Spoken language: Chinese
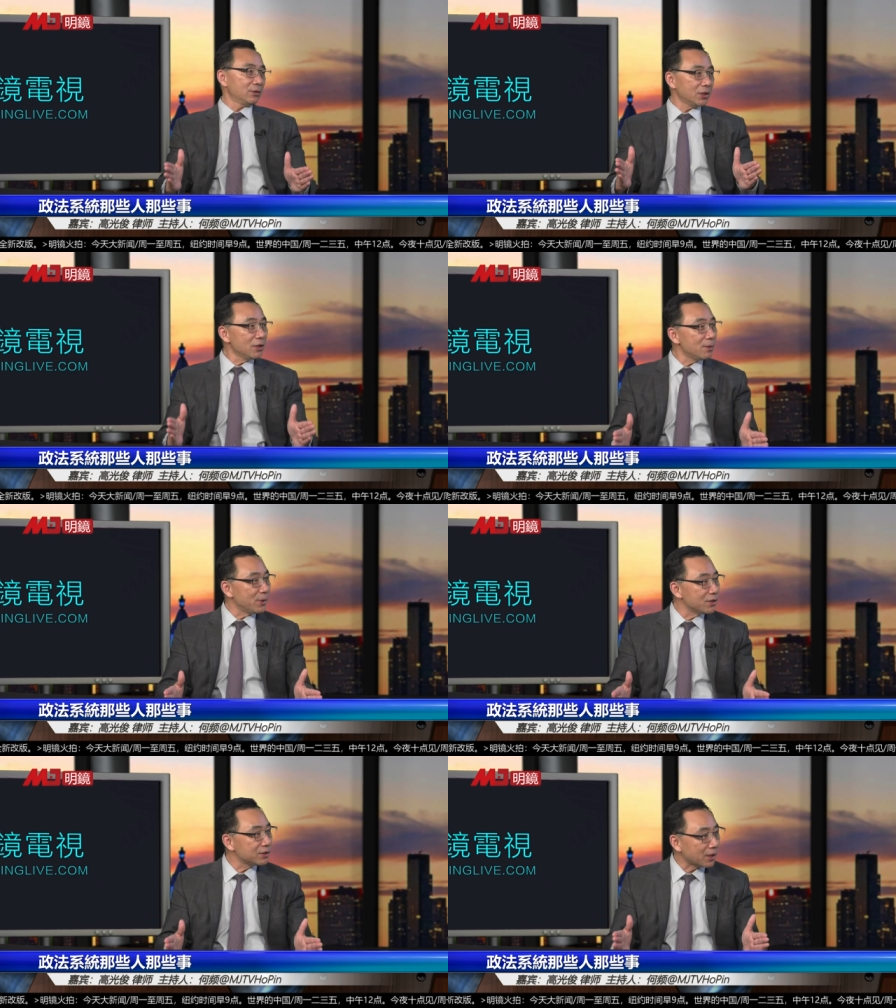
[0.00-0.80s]
特
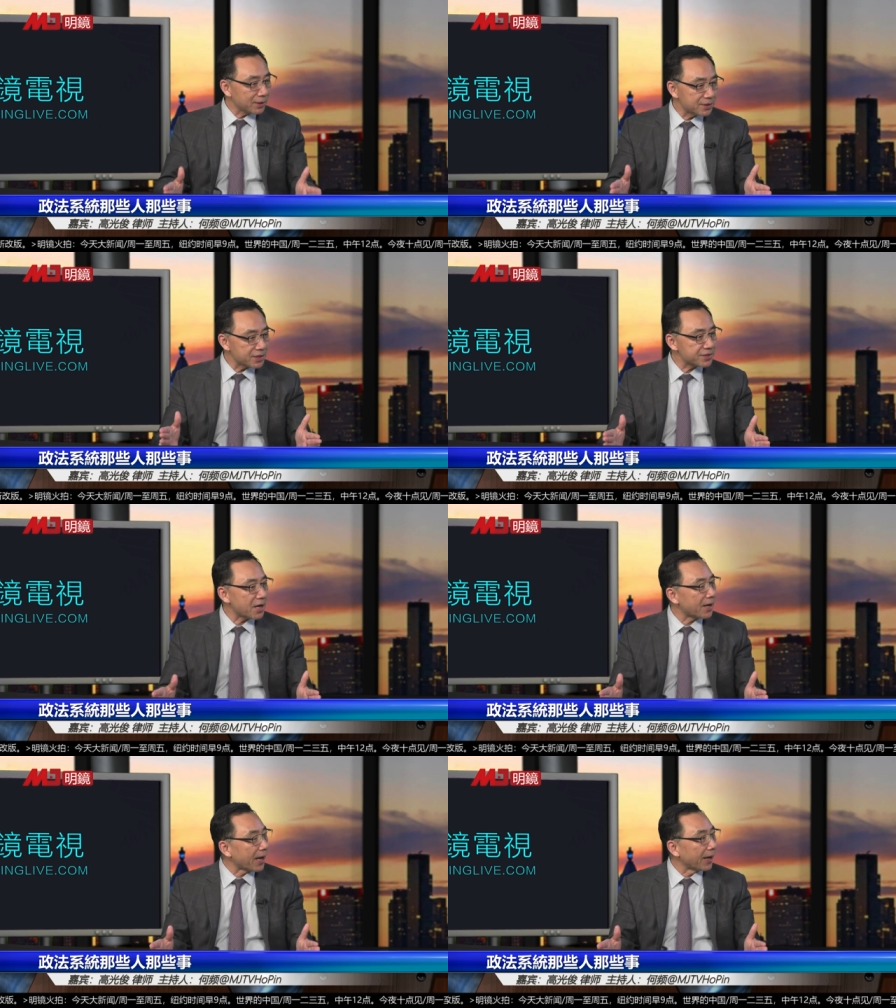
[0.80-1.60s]
别是当年在
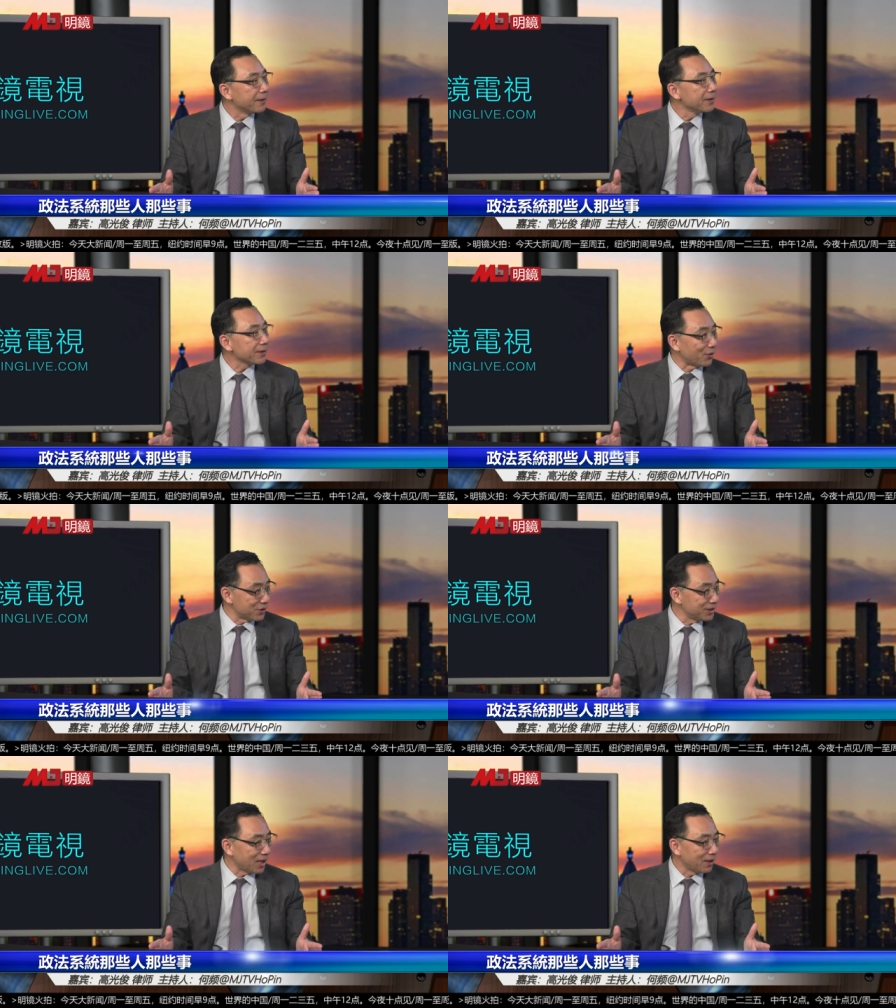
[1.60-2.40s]
上海搞地
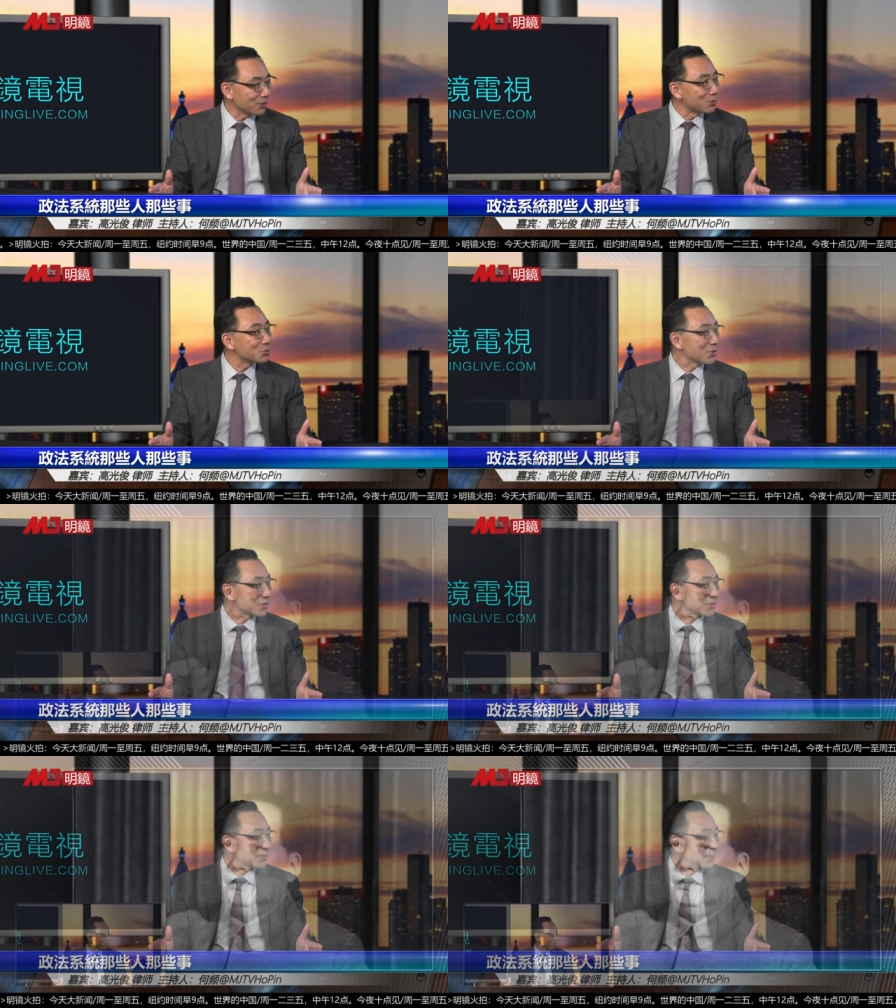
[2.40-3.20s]
下工作的时候，